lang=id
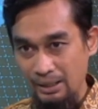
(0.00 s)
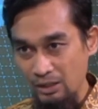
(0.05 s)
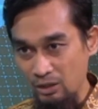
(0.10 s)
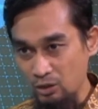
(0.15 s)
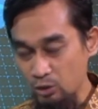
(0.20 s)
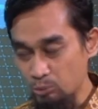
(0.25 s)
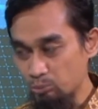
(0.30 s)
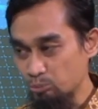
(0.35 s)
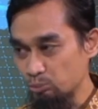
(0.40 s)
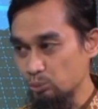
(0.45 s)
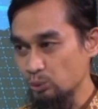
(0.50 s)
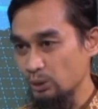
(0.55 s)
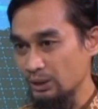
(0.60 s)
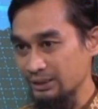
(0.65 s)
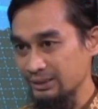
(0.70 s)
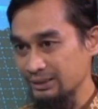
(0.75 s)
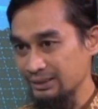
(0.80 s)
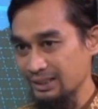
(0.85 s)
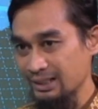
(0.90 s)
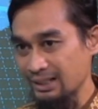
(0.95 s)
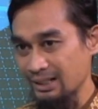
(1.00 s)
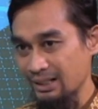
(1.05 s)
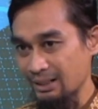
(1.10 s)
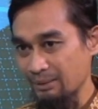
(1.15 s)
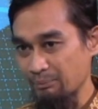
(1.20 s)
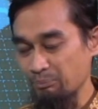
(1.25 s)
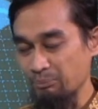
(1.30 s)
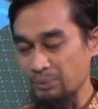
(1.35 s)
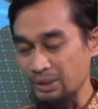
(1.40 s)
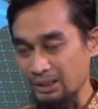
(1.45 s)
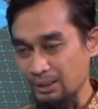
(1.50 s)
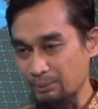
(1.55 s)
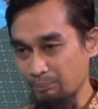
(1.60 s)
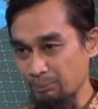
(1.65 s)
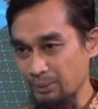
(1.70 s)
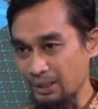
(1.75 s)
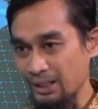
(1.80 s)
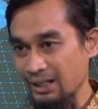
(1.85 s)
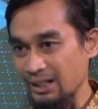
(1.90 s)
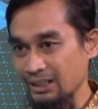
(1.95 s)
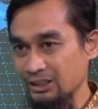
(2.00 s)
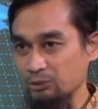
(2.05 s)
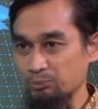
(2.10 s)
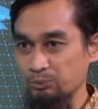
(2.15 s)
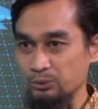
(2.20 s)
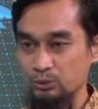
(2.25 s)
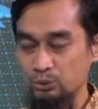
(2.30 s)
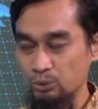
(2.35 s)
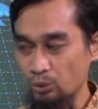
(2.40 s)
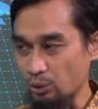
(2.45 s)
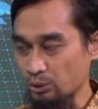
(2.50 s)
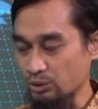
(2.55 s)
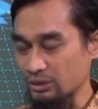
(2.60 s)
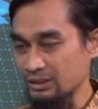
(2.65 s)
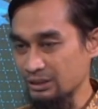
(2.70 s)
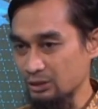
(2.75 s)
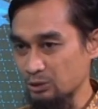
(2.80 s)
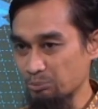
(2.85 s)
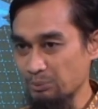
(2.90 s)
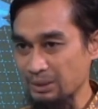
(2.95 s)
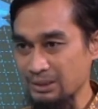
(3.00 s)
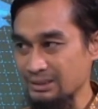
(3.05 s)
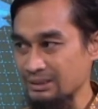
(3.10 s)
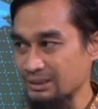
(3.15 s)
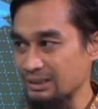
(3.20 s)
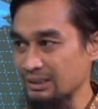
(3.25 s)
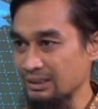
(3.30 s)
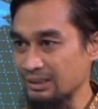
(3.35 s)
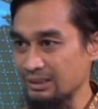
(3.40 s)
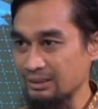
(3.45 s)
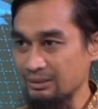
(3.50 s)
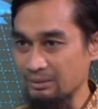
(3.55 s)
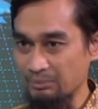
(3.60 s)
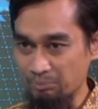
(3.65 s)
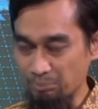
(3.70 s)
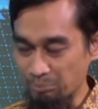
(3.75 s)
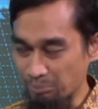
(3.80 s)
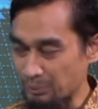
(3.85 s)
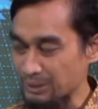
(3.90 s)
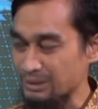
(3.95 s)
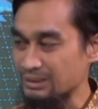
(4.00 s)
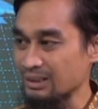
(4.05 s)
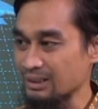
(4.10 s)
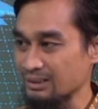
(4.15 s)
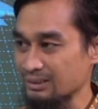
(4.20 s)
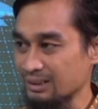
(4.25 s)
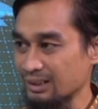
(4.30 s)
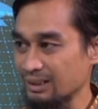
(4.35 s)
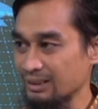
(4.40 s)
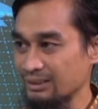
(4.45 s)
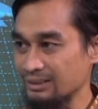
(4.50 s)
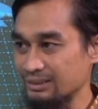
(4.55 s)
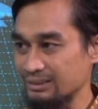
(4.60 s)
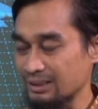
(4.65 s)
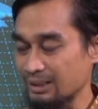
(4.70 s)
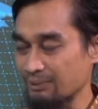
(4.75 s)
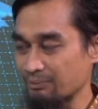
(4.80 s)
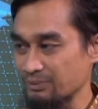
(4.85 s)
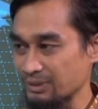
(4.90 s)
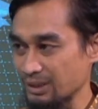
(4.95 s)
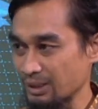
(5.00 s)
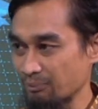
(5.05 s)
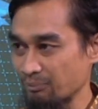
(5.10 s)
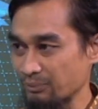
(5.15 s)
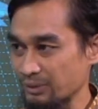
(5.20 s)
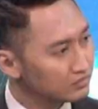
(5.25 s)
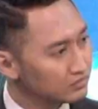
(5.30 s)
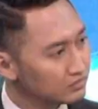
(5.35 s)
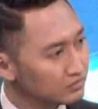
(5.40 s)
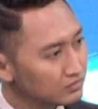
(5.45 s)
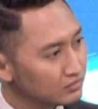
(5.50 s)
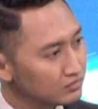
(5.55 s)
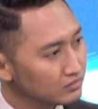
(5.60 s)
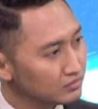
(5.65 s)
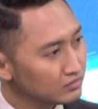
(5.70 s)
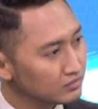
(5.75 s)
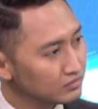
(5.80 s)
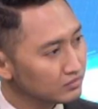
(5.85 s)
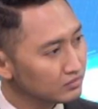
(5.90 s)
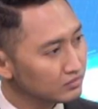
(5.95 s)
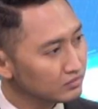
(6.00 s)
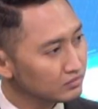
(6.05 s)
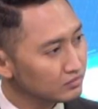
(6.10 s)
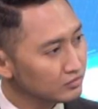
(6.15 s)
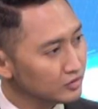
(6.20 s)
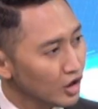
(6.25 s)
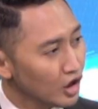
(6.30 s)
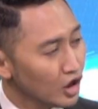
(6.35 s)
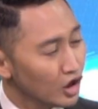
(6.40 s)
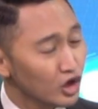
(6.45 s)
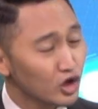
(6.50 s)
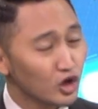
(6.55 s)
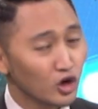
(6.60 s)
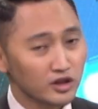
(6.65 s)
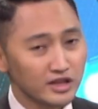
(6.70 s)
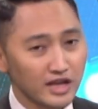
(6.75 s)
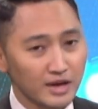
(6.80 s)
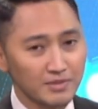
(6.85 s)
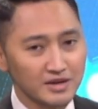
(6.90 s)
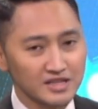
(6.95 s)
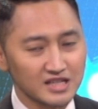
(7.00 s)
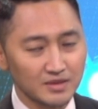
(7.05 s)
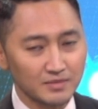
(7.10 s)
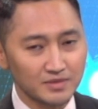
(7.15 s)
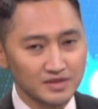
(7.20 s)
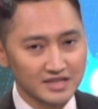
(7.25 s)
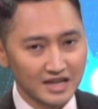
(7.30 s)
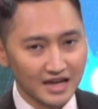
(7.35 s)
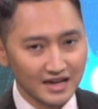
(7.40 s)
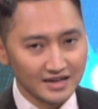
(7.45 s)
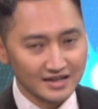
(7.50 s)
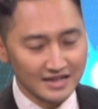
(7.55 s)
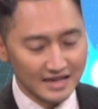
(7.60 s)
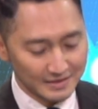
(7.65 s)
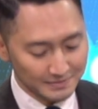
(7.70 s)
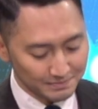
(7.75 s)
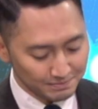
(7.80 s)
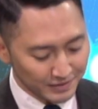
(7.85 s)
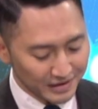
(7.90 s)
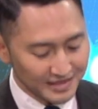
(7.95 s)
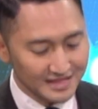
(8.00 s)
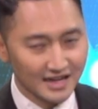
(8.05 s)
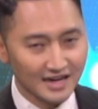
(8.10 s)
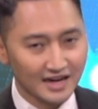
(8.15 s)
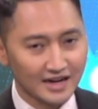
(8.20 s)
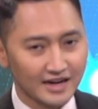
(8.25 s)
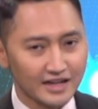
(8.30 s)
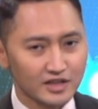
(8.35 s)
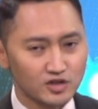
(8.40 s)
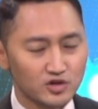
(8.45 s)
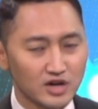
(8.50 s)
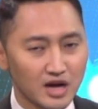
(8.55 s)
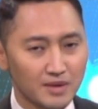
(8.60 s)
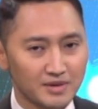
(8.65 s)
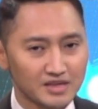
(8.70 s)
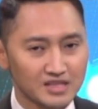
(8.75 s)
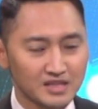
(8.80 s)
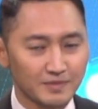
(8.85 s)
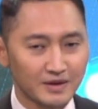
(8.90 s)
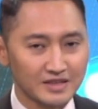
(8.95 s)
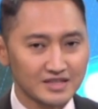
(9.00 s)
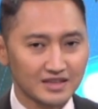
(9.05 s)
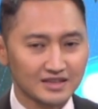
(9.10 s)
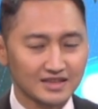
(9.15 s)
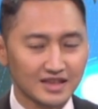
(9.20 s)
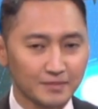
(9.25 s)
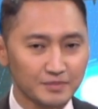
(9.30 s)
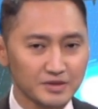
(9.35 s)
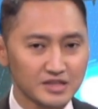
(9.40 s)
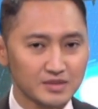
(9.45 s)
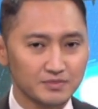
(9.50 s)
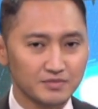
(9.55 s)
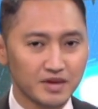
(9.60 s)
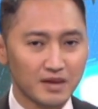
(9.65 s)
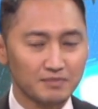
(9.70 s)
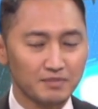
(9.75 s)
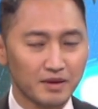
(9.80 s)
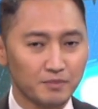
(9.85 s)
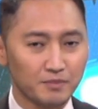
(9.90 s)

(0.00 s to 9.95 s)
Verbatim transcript: oh buat dia berkembang ataupun growth-nya itu masih besar sekali di saham-saham tower ini. Growth-nya masih besar dan perjalanannya juga masih panjang, tetapi seberapa